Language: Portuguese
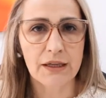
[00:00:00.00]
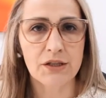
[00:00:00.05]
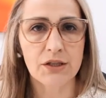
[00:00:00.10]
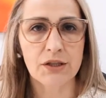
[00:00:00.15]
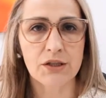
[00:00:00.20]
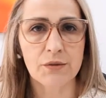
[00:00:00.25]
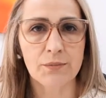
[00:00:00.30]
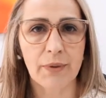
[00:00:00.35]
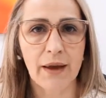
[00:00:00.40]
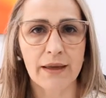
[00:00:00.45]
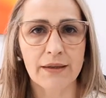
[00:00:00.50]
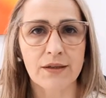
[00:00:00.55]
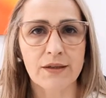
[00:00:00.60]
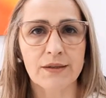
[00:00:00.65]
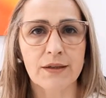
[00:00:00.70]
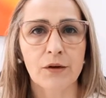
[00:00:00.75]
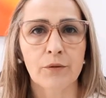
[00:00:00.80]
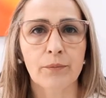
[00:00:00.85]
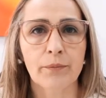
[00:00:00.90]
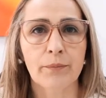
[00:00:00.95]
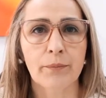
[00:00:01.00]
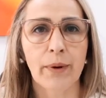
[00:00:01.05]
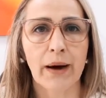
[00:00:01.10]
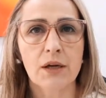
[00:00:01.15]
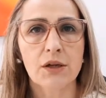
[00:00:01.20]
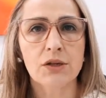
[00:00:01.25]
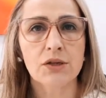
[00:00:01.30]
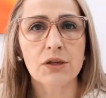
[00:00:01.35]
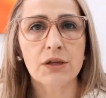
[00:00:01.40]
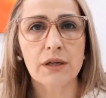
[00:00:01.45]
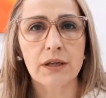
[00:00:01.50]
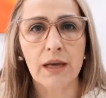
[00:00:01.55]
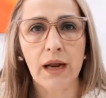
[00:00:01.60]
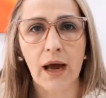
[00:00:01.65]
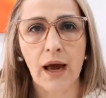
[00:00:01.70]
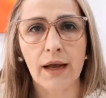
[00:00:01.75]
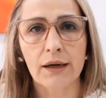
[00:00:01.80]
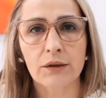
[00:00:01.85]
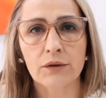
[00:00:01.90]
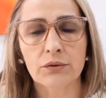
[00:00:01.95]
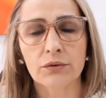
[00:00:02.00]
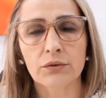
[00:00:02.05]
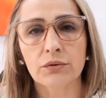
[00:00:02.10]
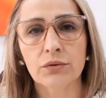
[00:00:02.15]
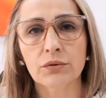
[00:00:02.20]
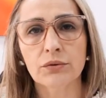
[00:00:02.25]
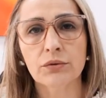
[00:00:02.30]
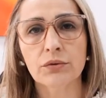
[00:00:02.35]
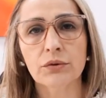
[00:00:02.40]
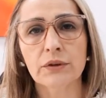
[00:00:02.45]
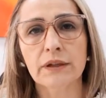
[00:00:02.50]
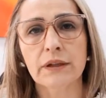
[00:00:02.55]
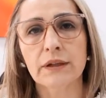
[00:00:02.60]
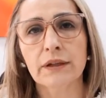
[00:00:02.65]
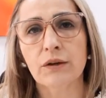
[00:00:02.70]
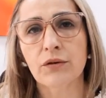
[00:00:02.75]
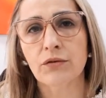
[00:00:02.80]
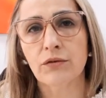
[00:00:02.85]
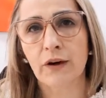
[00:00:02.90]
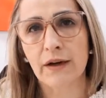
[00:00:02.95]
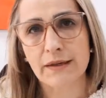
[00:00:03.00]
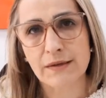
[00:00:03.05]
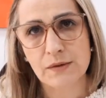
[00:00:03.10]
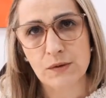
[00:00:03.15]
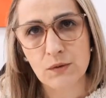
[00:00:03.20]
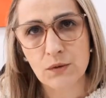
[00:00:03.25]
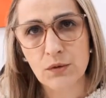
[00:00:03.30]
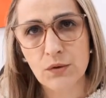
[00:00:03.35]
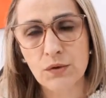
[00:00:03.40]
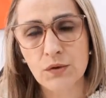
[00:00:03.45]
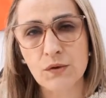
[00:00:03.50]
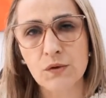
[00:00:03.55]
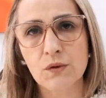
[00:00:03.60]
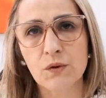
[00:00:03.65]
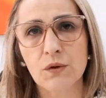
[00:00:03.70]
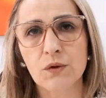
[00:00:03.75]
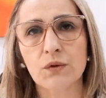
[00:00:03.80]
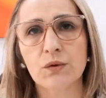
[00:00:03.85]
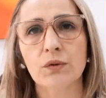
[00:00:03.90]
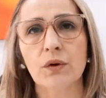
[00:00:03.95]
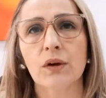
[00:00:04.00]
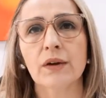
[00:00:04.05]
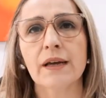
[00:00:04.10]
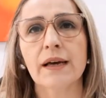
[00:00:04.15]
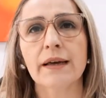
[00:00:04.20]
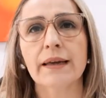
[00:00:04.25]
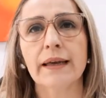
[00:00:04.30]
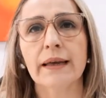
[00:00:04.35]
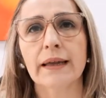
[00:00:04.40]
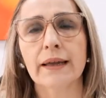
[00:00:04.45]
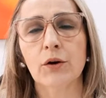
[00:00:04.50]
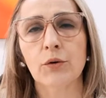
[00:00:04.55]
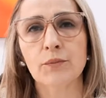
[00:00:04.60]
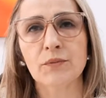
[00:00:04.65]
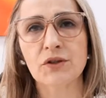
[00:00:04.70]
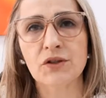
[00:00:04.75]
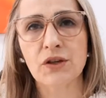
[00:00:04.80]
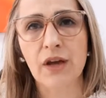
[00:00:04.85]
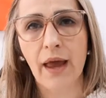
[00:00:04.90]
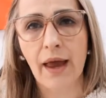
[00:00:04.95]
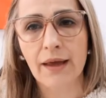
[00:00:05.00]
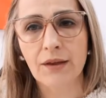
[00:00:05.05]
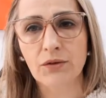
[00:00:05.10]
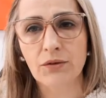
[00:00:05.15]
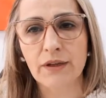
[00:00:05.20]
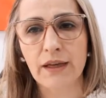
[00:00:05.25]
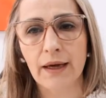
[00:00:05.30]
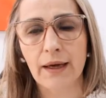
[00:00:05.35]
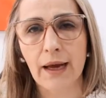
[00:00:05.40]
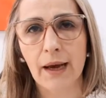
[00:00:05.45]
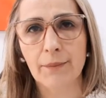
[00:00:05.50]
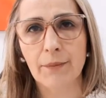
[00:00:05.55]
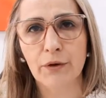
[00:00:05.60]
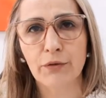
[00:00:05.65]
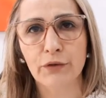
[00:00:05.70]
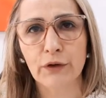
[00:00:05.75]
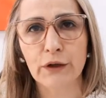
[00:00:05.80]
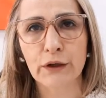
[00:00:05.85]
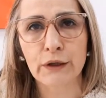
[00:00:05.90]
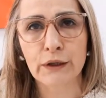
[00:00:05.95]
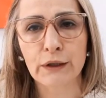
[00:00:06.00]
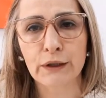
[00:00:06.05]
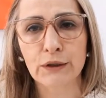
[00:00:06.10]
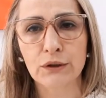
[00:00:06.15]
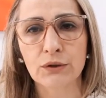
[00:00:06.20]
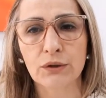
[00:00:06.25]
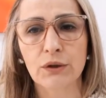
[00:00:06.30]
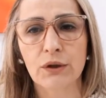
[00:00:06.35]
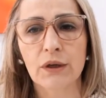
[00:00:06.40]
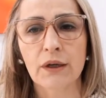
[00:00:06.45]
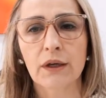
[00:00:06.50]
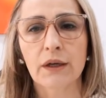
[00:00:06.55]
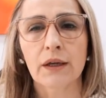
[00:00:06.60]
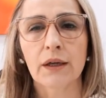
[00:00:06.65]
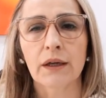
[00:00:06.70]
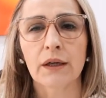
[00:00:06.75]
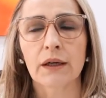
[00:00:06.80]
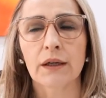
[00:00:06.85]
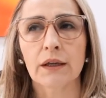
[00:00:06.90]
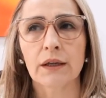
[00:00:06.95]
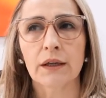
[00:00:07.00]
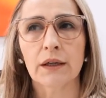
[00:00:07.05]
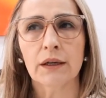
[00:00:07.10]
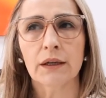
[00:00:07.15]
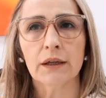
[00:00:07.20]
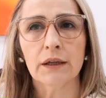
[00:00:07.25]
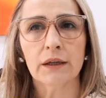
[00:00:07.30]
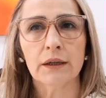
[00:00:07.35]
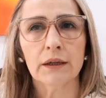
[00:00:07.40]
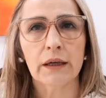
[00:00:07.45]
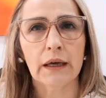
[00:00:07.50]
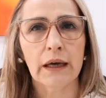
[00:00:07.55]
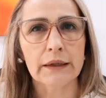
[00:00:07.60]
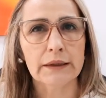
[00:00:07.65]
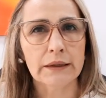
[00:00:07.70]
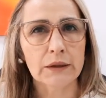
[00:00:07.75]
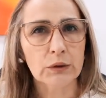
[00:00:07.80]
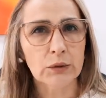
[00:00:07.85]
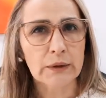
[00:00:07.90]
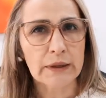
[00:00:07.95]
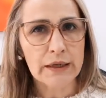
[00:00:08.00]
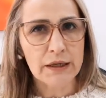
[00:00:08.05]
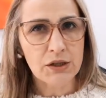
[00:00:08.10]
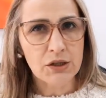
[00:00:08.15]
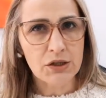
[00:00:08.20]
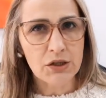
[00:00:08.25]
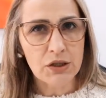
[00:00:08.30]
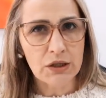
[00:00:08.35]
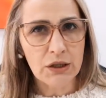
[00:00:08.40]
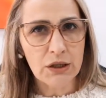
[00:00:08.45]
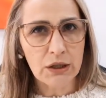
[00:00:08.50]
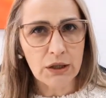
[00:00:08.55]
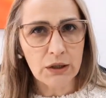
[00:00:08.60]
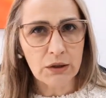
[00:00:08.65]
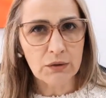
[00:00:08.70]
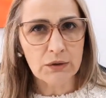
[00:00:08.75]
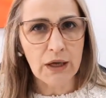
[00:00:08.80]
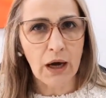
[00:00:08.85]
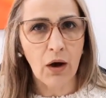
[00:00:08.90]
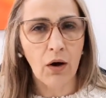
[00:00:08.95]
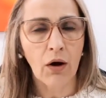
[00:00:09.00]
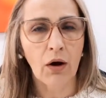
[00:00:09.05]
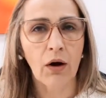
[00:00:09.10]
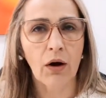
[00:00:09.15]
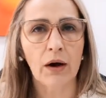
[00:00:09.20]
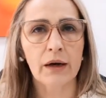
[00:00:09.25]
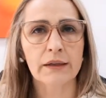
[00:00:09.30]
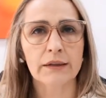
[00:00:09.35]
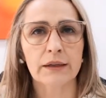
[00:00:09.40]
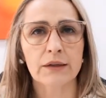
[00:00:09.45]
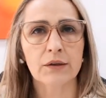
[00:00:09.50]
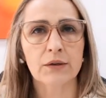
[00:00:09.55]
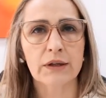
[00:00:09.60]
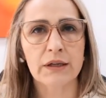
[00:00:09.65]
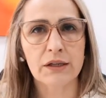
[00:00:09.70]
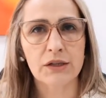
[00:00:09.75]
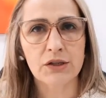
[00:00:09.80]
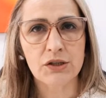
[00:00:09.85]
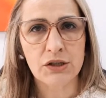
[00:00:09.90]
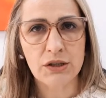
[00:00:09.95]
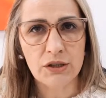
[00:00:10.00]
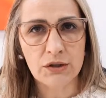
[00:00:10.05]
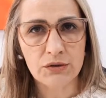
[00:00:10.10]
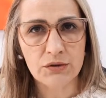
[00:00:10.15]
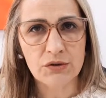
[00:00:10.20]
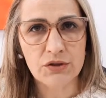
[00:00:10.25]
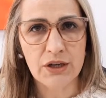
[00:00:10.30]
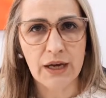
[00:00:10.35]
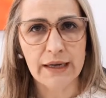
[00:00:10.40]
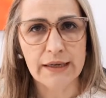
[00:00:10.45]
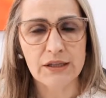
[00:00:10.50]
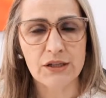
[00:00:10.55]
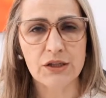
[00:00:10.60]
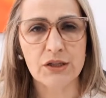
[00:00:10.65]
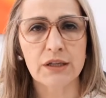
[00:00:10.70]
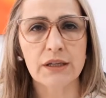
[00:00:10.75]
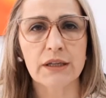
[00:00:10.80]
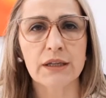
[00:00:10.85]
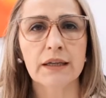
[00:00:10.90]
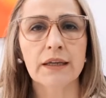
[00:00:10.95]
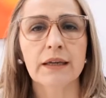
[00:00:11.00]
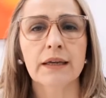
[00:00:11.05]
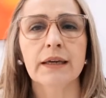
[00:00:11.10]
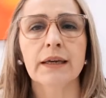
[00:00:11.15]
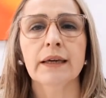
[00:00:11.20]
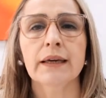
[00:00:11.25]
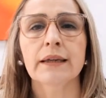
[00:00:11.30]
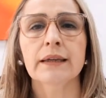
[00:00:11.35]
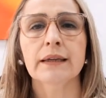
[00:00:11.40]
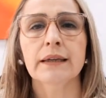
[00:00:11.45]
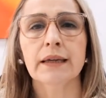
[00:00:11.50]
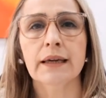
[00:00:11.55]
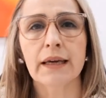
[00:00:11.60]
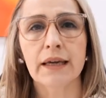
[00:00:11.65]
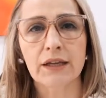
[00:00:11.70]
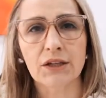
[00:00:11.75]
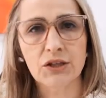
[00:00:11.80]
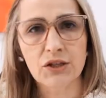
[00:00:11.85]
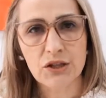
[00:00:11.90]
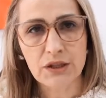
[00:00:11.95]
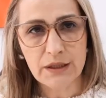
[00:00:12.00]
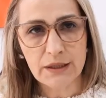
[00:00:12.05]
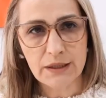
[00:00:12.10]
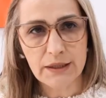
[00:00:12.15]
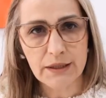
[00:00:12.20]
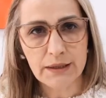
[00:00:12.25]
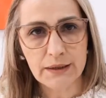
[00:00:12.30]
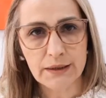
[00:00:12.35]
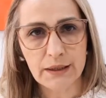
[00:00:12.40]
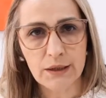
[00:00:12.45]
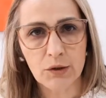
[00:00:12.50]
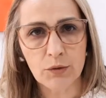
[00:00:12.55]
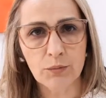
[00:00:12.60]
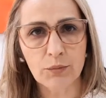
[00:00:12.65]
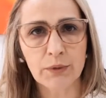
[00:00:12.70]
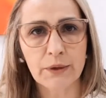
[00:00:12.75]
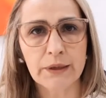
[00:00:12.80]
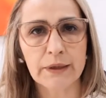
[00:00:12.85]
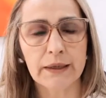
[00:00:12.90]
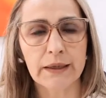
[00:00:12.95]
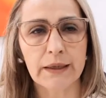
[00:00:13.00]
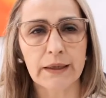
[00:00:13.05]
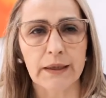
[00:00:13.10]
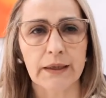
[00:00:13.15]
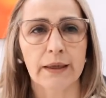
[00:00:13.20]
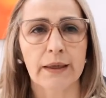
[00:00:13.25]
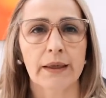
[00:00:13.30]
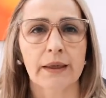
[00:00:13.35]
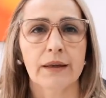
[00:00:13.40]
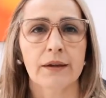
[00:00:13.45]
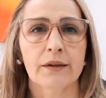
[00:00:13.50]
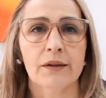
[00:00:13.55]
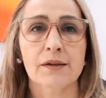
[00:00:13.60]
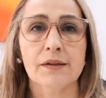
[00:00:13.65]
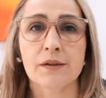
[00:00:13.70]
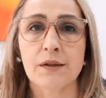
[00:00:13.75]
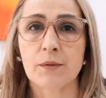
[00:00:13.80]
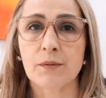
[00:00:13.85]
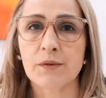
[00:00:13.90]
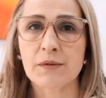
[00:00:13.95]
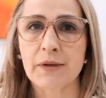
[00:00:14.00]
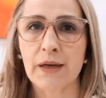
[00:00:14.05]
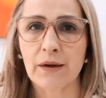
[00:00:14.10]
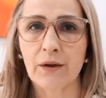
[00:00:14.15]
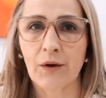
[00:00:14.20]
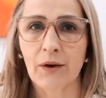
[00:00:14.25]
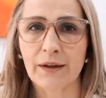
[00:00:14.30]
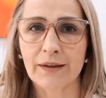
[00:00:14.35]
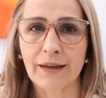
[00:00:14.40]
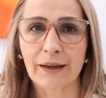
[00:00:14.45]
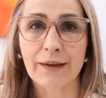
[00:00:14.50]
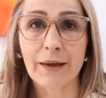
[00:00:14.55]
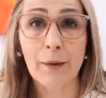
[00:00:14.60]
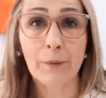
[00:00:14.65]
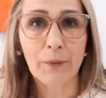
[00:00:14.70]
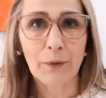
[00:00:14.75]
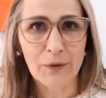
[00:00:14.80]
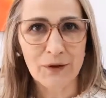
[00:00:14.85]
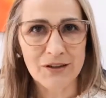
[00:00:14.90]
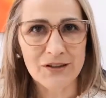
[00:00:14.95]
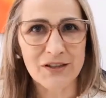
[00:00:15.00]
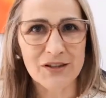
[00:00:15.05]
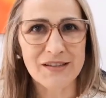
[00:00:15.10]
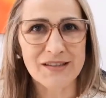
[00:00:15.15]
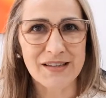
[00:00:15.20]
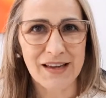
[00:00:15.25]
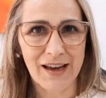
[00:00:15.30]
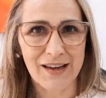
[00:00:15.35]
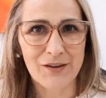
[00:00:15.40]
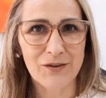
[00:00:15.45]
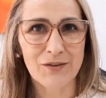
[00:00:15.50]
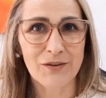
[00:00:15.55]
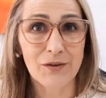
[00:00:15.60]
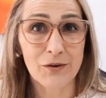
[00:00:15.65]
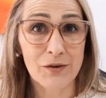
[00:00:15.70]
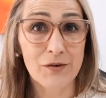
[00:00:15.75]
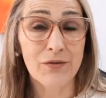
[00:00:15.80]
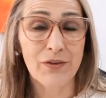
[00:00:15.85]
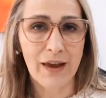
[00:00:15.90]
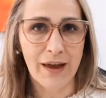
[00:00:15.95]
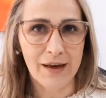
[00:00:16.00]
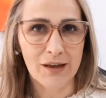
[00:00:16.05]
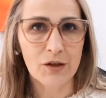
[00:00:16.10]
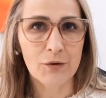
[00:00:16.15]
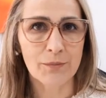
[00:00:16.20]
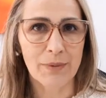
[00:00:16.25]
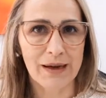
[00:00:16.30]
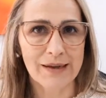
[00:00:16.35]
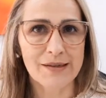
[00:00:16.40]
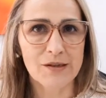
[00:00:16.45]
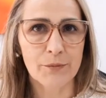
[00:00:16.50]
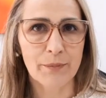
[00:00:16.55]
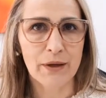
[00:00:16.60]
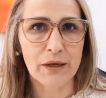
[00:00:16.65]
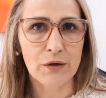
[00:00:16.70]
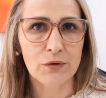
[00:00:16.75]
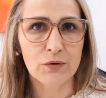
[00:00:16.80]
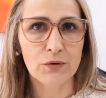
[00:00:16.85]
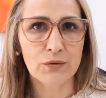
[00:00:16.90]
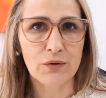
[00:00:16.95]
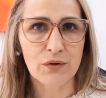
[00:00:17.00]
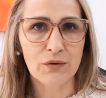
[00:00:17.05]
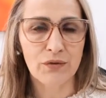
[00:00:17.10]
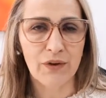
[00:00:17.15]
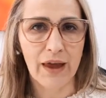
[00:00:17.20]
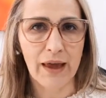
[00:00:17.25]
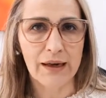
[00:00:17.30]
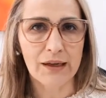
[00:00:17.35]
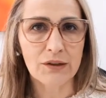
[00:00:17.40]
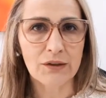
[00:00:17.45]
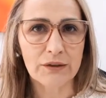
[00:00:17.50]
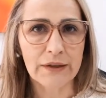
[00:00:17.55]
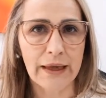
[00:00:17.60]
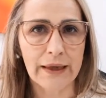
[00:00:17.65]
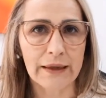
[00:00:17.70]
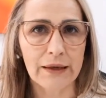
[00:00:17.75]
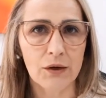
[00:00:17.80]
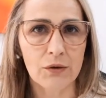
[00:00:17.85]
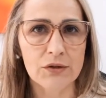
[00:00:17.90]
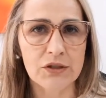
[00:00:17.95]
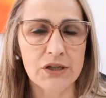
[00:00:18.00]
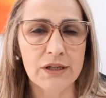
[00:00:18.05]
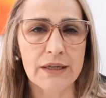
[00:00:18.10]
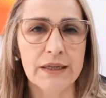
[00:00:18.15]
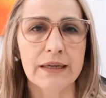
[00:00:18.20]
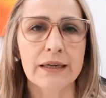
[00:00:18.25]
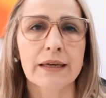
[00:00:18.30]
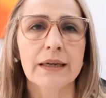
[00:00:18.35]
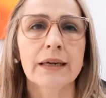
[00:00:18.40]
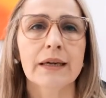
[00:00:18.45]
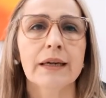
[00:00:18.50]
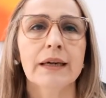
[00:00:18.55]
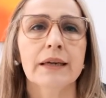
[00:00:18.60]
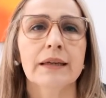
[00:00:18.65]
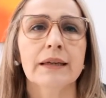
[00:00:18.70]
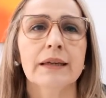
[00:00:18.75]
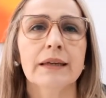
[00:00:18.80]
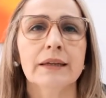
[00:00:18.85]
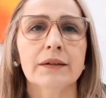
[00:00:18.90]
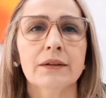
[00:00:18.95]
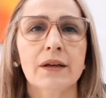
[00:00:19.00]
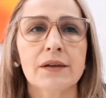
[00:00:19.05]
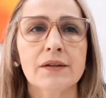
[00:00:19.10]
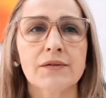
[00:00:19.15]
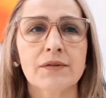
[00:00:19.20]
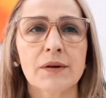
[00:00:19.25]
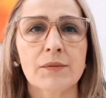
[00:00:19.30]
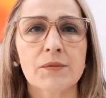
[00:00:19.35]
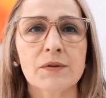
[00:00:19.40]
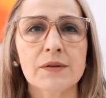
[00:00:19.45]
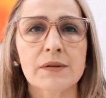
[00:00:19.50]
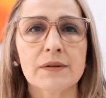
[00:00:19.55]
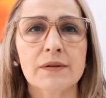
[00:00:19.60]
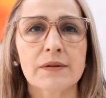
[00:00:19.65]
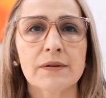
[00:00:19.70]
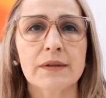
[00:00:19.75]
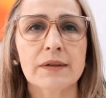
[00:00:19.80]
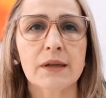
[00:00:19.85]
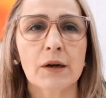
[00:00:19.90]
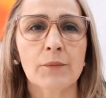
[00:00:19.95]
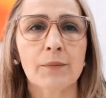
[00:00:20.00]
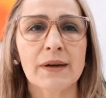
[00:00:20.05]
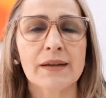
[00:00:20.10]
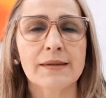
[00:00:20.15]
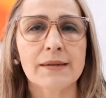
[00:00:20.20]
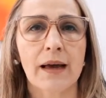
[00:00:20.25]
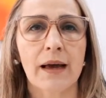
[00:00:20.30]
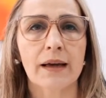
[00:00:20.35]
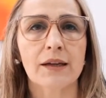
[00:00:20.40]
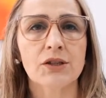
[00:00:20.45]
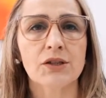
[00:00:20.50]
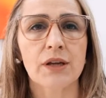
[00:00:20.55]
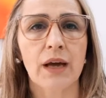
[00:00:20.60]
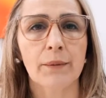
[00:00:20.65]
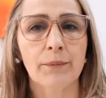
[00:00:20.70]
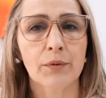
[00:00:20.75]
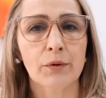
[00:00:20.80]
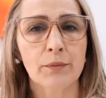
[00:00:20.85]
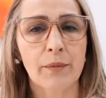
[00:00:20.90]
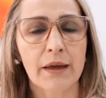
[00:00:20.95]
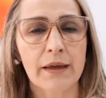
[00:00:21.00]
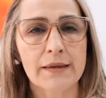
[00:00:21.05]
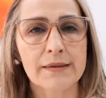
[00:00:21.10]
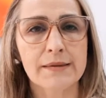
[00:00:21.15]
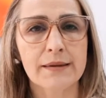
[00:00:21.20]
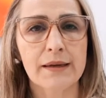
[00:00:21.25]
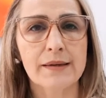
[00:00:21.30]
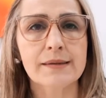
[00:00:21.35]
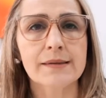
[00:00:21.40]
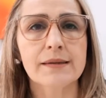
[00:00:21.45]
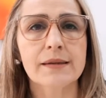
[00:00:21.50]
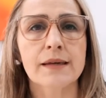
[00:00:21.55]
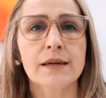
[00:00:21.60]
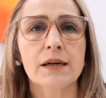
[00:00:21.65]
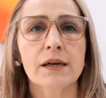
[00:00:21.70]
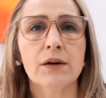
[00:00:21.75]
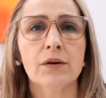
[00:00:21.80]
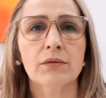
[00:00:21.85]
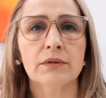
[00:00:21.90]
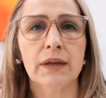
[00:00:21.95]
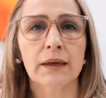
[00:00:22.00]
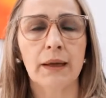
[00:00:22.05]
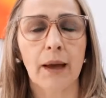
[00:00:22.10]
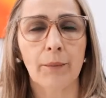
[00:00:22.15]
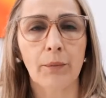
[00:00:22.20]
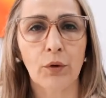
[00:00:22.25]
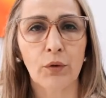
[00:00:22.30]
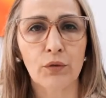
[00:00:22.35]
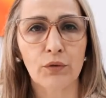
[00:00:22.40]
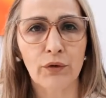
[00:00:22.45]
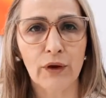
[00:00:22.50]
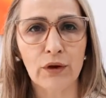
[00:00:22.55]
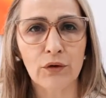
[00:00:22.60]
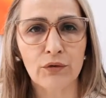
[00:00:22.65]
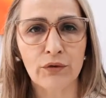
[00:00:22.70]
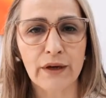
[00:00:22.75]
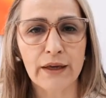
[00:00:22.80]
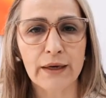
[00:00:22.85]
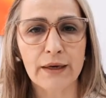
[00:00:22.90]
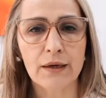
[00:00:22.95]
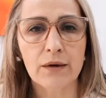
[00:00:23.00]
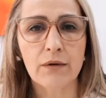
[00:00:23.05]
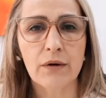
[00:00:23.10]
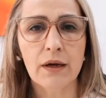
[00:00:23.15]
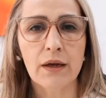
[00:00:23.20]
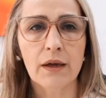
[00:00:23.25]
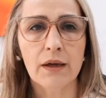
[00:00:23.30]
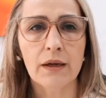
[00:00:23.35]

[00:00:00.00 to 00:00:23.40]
a gente pede então tirar tudo que não faz uso, todo aquele objeto que acaba ficando uh, ali no cantinho da horta, no cantinho do jardim, que retire então, porque nós estamos agora, daqui a pouco a gente sai o inverno, passa o período do inverno, né, Claudir? E nós vamos então passar já para uma estação, daqui a pouco vem o verão,